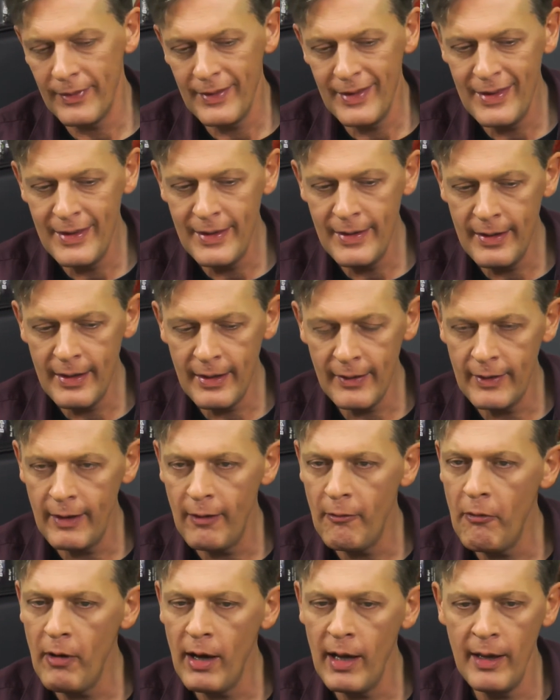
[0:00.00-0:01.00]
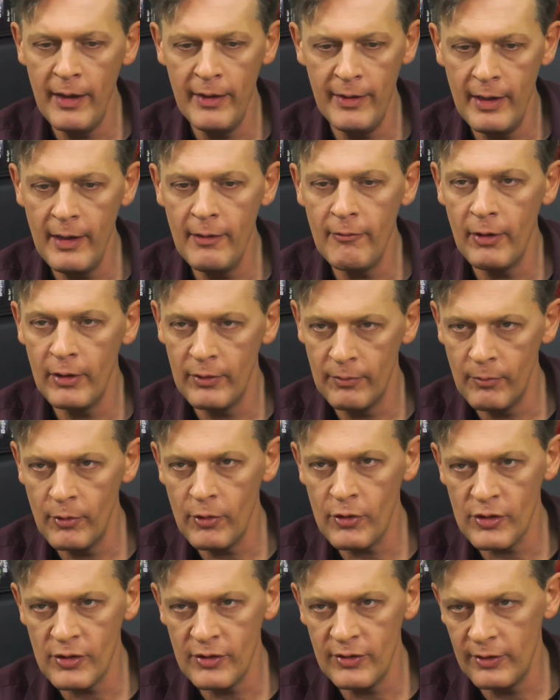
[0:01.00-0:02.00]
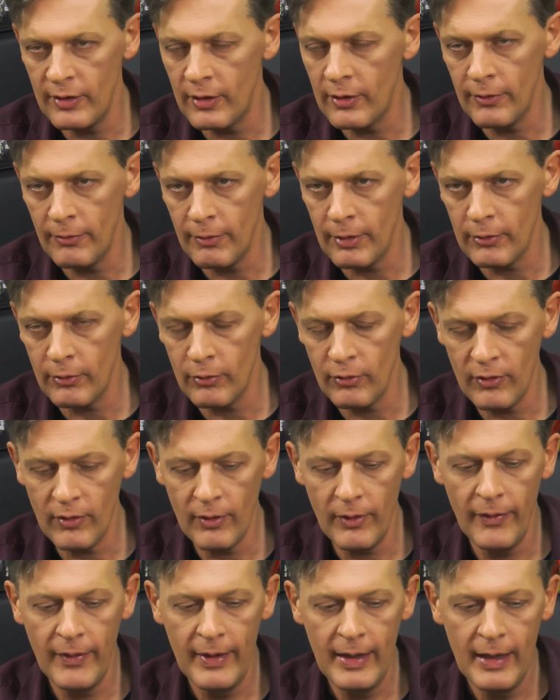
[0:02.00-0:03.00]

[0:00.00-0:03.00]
не давая ей возможности развернуться.